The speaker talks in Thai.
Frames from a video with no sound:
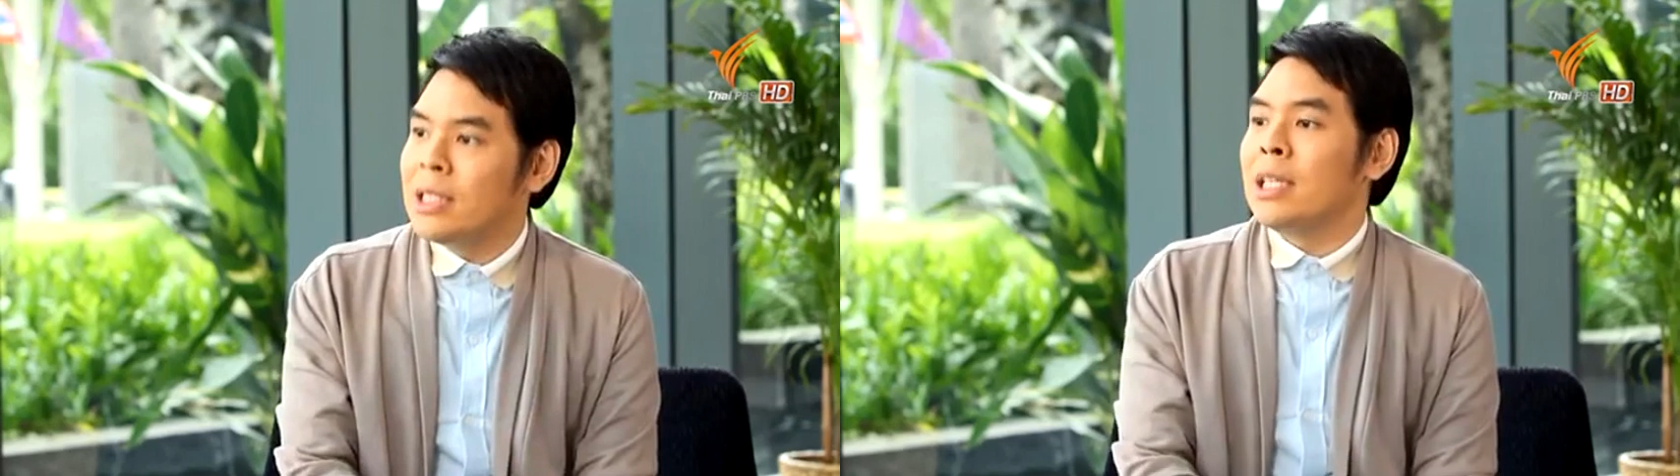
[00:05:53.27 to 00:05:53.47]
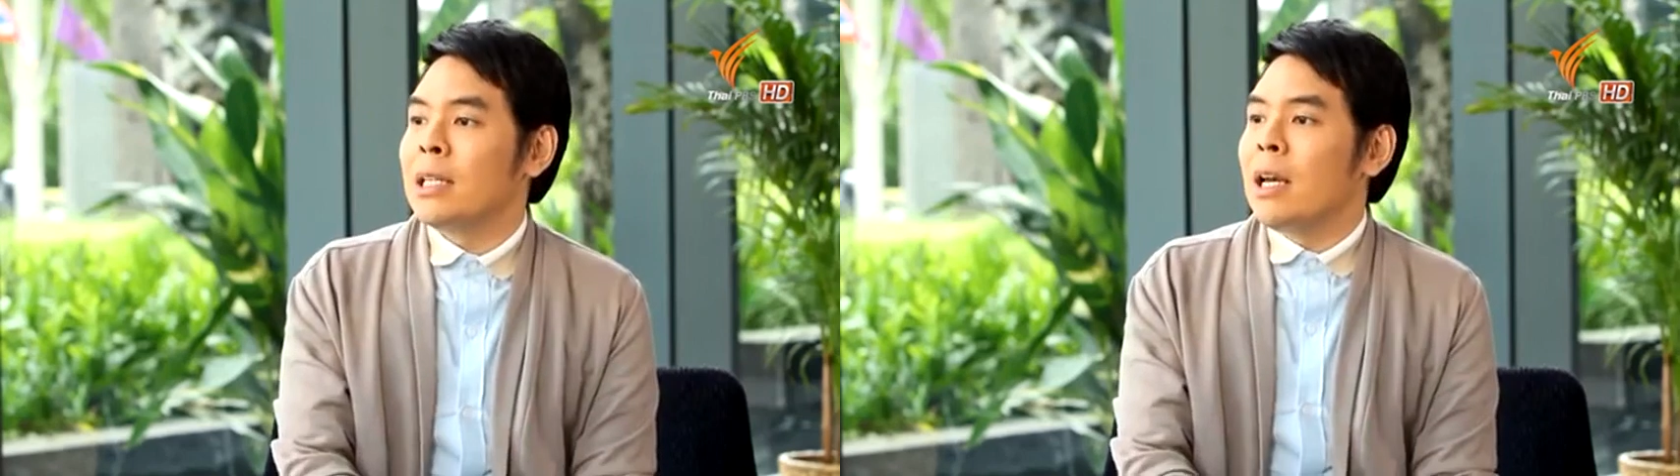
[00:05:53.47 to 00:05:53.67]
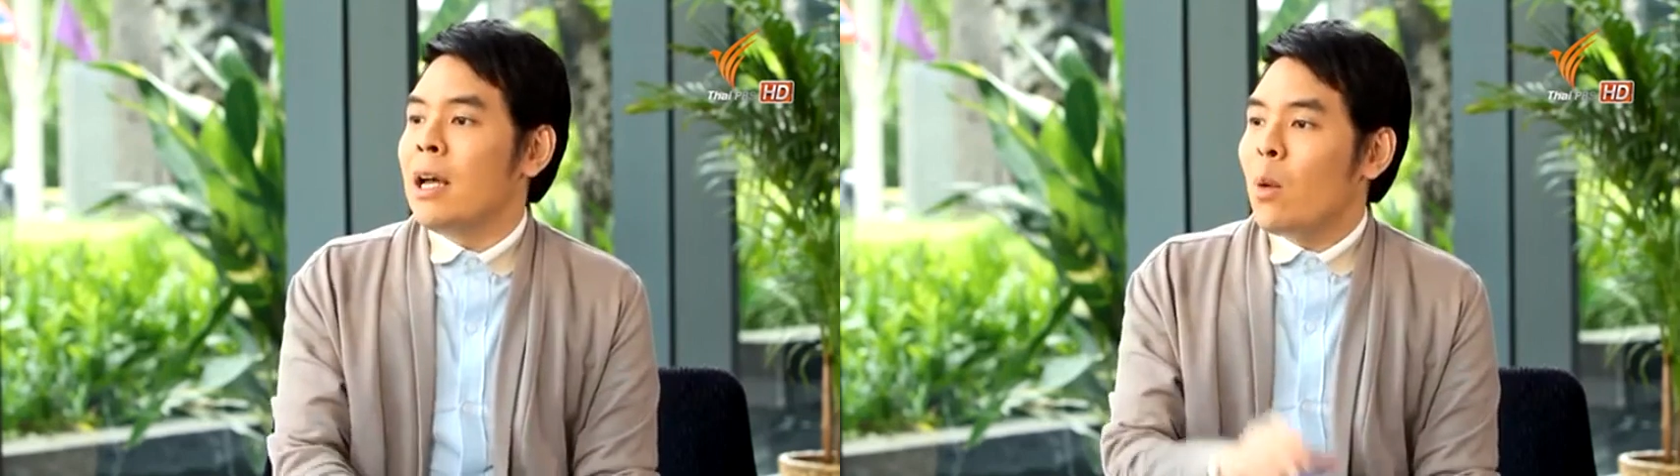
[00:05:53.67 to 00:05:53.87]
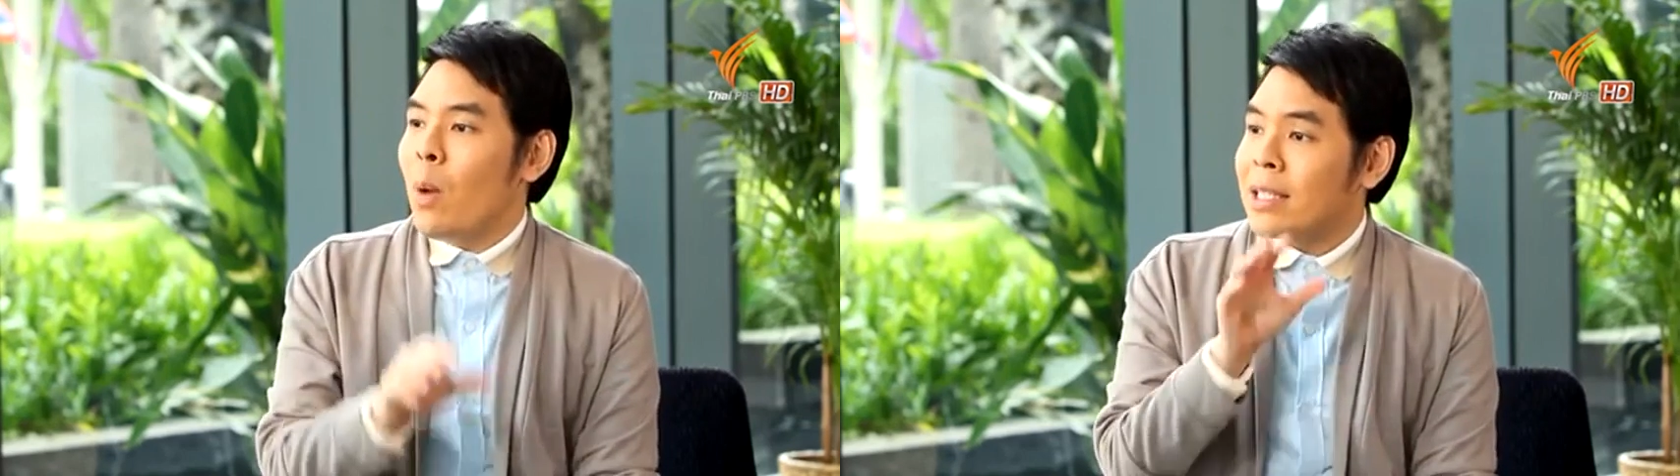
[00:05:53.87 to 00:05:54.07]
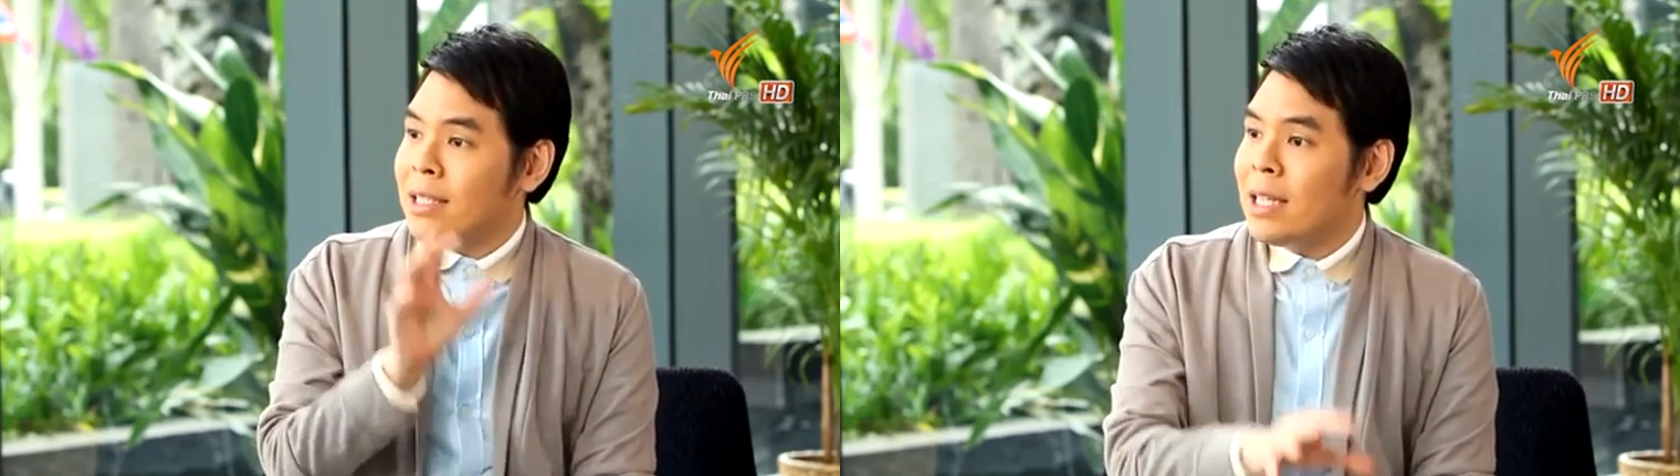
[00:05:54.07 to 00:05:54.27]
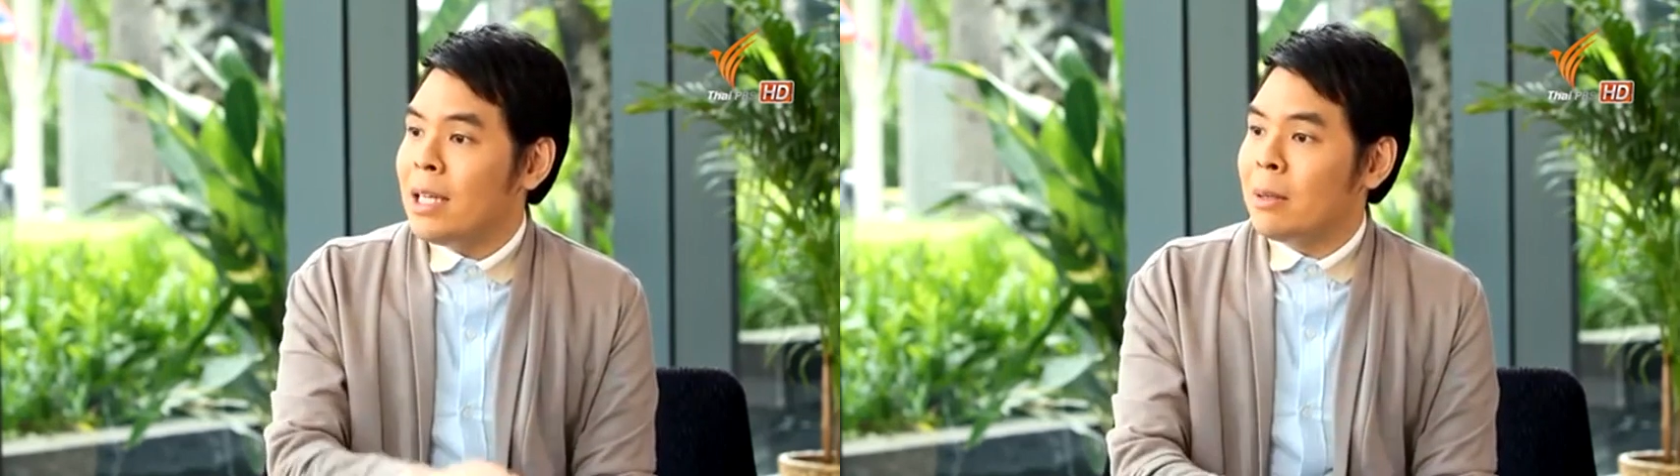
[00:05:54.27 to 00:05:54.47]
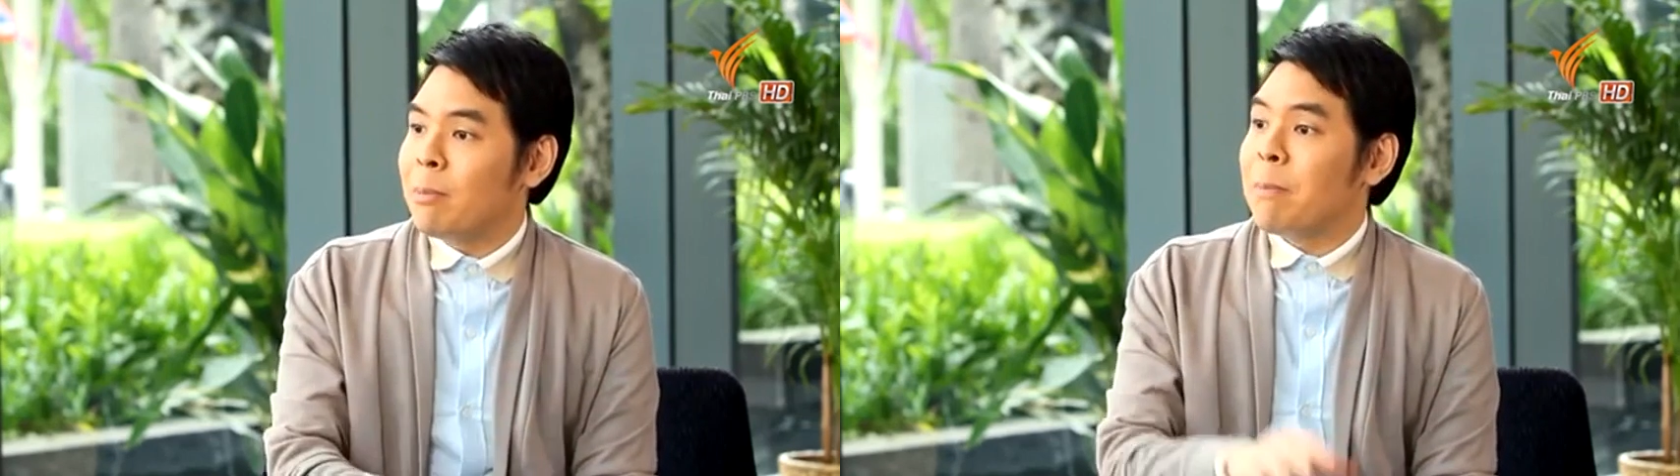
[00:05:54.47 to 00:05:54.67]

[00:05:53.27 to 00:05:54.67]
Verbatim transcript: ฉีดวัคซีน